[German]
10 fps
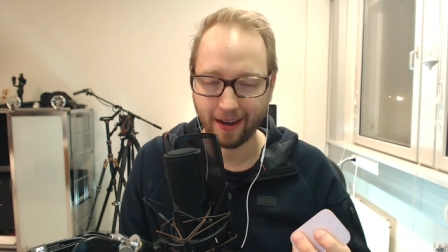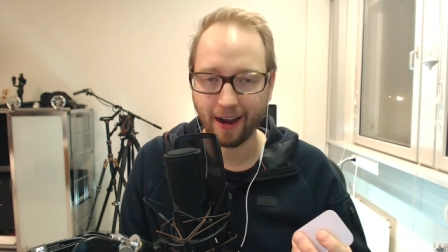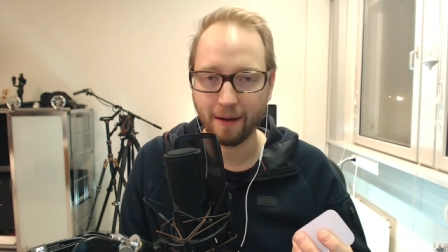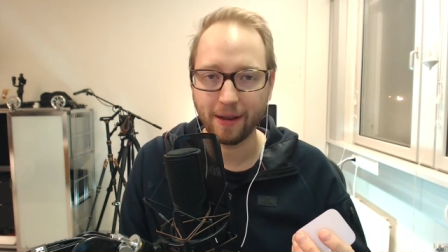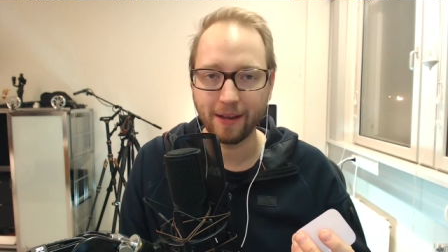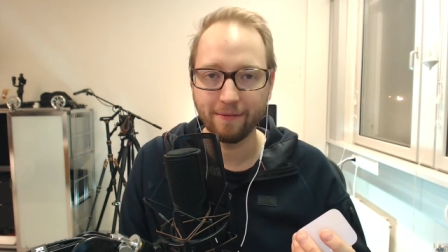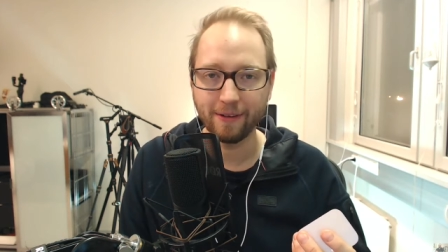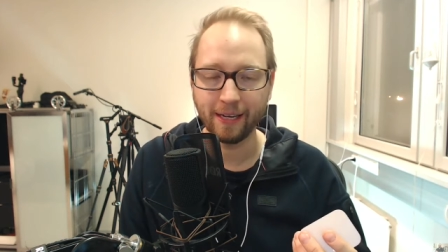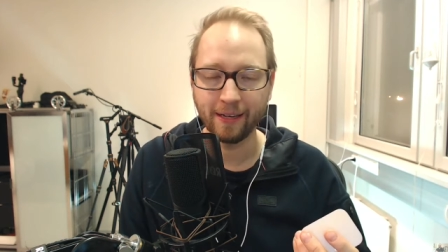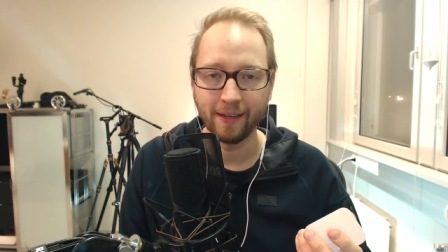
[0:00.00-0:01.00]
kann man
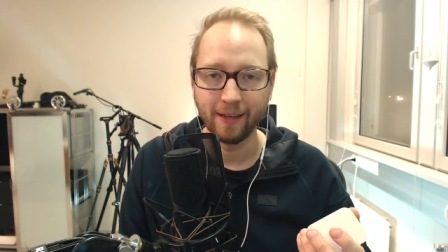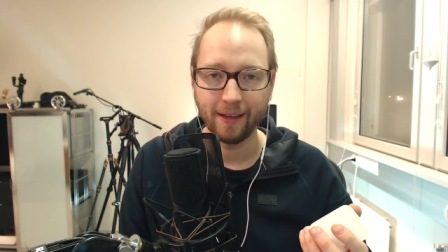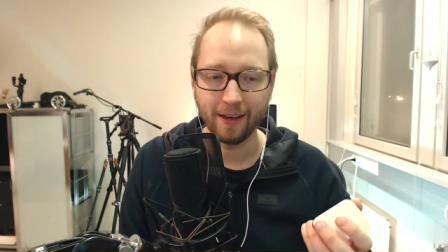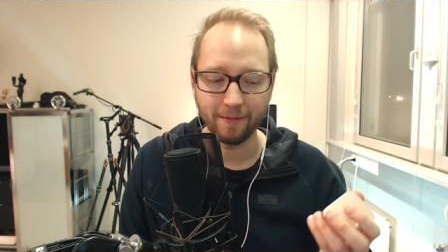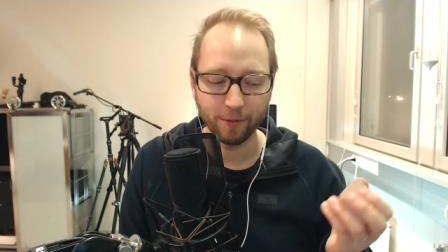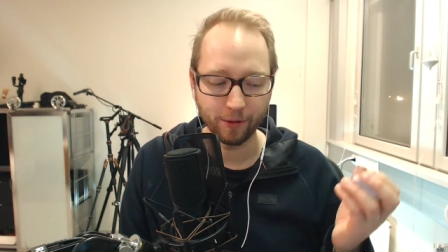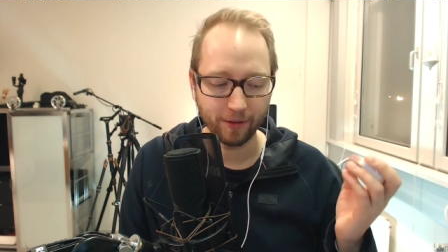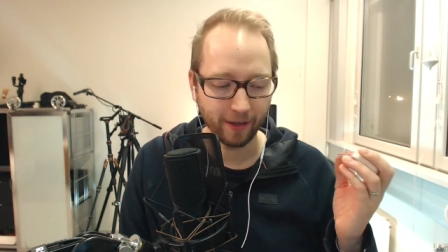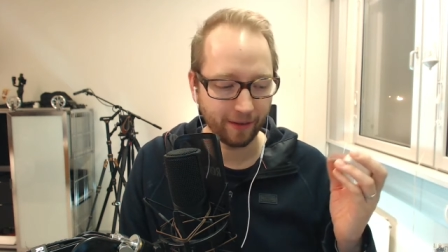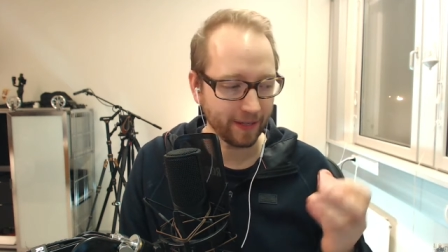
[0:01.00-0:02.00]
erwähnen. Ähm,
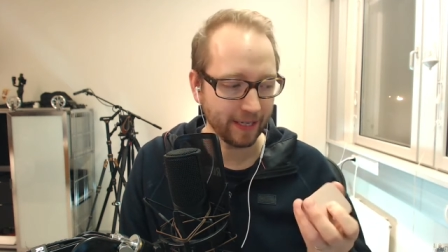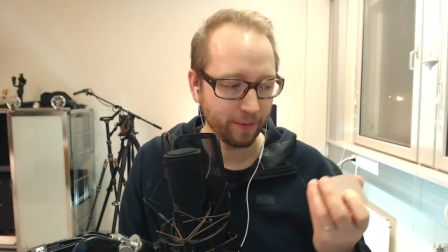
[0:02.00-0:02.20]
und ich weiß nicht,